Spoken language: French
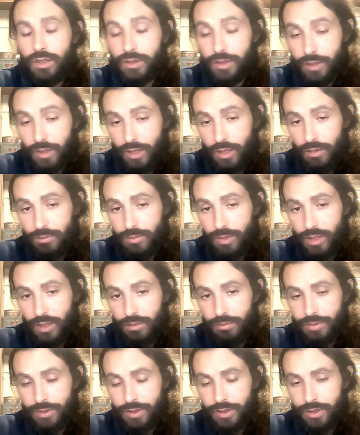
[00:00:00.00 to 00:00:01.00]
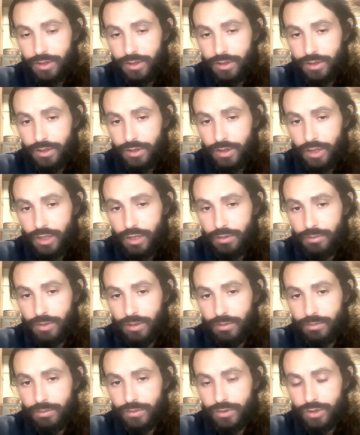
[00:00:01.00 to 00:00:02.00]
Salam Abi
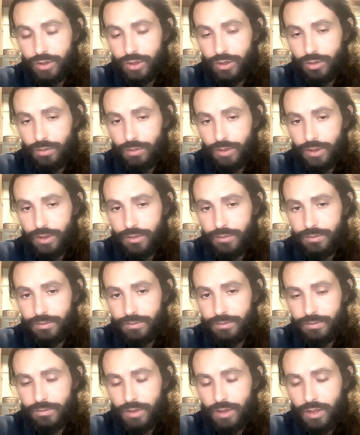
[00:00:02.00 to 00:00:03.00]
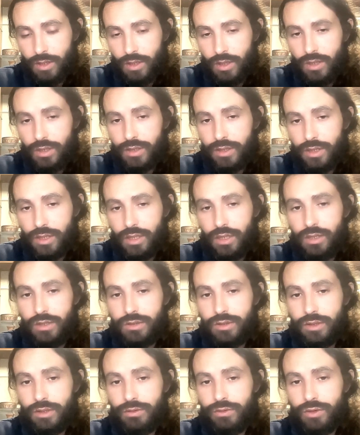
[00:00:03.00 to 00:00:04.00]
Imam, j'ai compris. Quelle
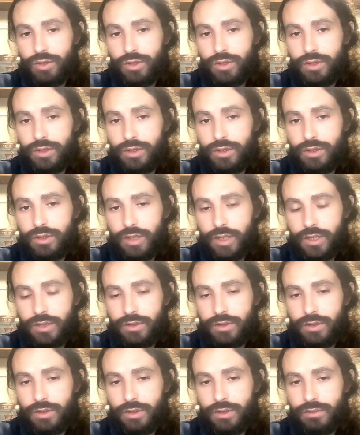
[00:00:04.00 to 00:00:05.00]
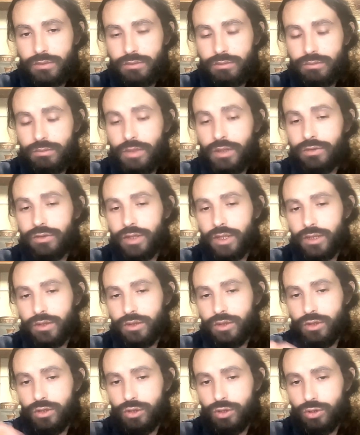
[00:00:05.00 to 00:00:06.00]
est ta vérité Ma
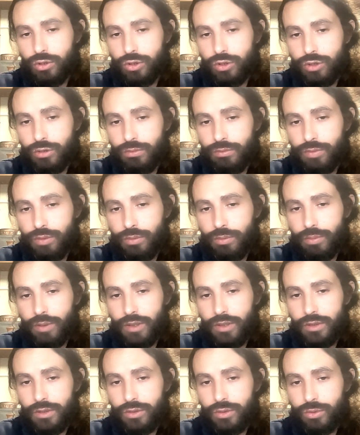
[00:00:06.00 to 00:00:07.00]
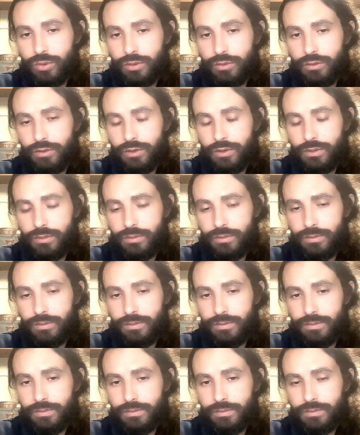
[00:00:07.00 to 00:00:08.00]
vérité, c'est que je ne peux pas le suivre.
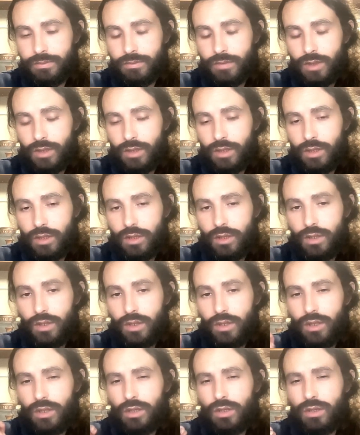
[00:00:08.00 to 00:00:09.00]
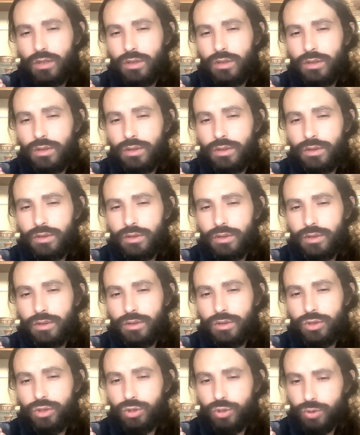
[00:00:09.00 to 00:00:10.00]
Mhm.
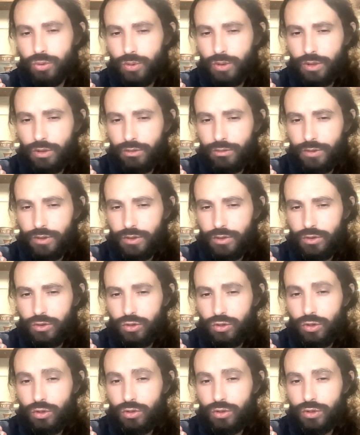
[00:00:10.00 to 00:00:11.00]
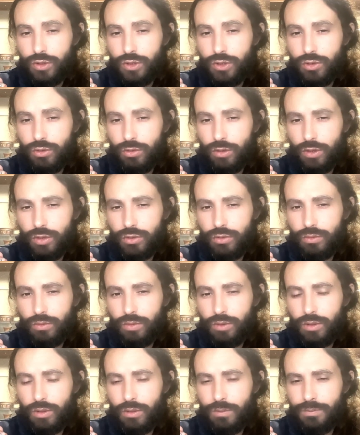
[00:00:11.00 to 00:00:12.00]
Euh, je suis en fait sans histoire, tu
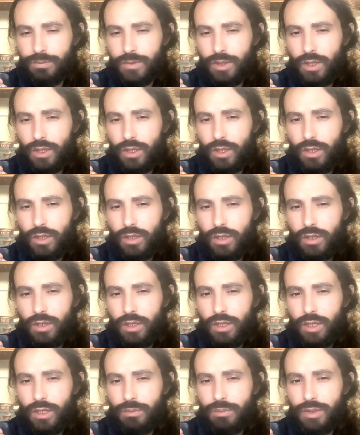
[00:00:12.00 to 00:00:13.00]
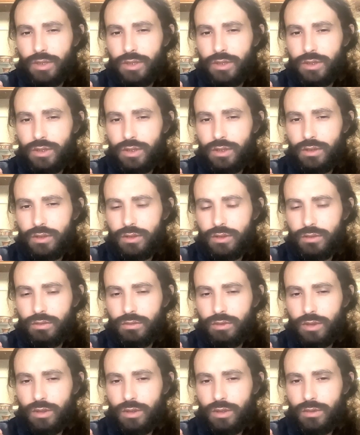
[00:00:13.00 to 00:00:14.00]
vois. La Palestine,
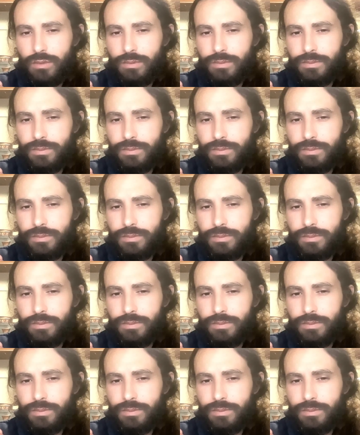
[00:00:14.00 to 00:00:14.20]
voilà.